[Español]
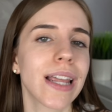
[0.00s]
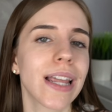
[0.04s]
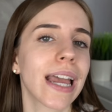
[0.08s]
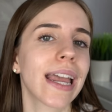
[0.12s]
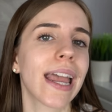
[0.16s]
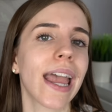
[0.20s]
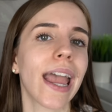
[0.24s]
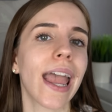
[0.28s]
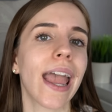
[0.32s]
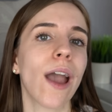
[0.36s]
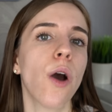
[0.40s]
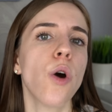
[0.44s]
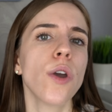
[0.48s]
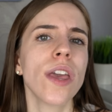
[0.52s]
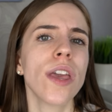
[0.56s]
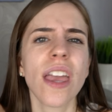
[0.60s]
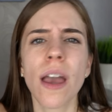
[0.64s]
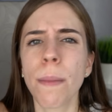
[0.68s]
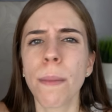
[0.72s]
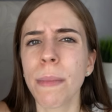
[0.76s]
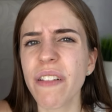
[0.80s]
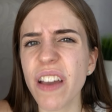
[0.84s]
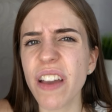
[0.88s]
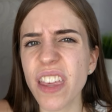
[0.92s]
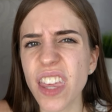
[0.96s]
de que, oye,
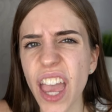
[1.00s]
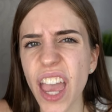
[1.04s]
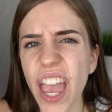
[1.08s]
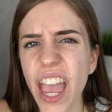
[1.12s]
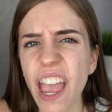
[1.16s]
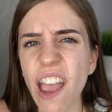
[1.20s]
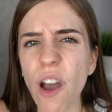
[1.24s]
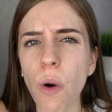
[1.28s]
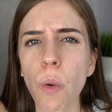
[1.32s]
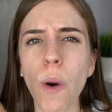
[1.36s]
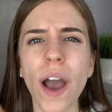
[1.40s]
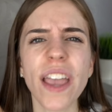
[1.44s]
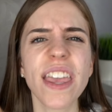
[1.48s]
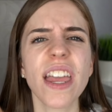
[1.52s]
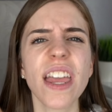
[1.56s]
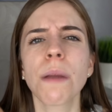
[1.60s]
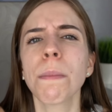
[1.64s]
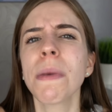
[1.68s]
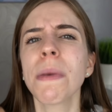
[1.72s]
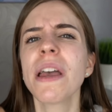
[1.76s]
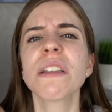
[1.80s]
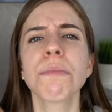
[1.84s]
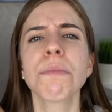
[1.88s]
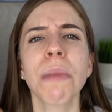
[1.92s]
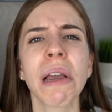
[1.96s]
ya me bañé o ayer
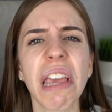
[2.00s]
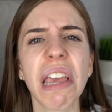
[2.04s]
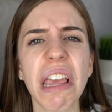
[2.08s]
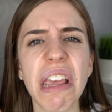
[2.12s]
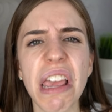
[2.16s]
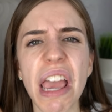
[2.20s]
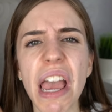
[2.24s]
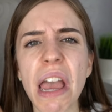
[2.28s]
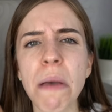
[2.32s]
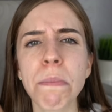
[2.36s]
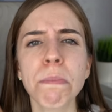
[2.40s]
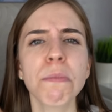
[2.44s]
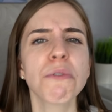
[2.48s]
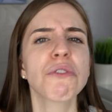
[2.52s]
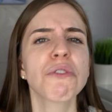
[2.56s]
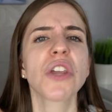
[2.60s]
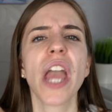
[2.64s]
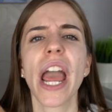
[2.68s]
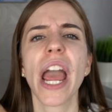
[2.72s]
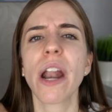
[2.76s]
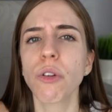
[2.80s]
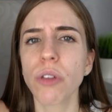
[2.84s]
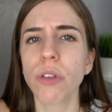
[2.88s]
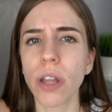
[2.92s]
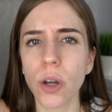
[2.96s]
me desmaquillé, pues
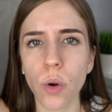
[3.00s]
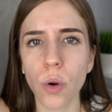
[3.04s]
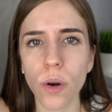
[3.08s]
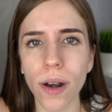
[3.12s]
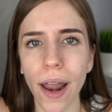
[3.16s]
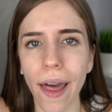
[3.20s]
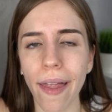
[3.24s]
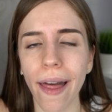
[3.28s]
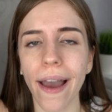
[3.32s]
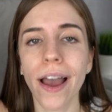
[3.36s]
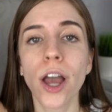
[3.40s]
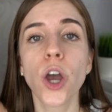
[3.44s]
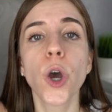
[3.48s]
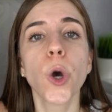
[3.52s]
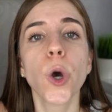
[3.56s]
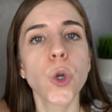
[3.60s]
ya no tengo nada.